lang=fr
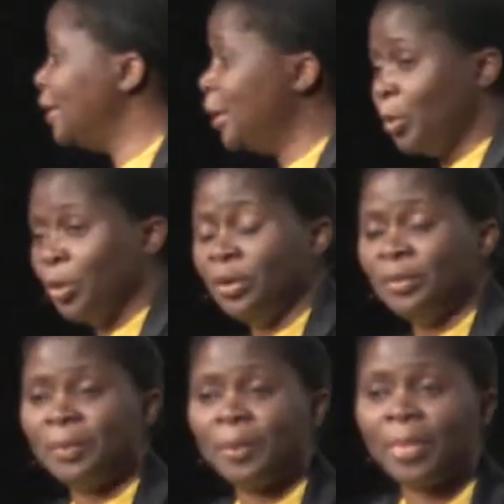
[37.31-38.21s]

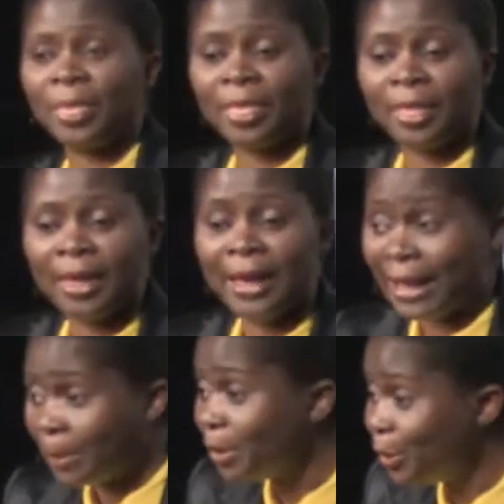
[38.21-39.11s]
l'hébreu.
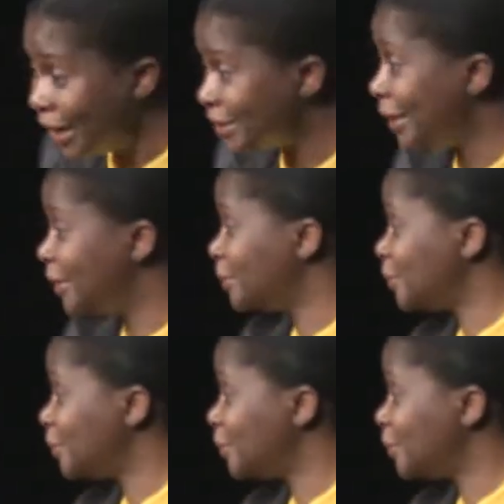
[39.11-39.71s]
Il a appris le latin.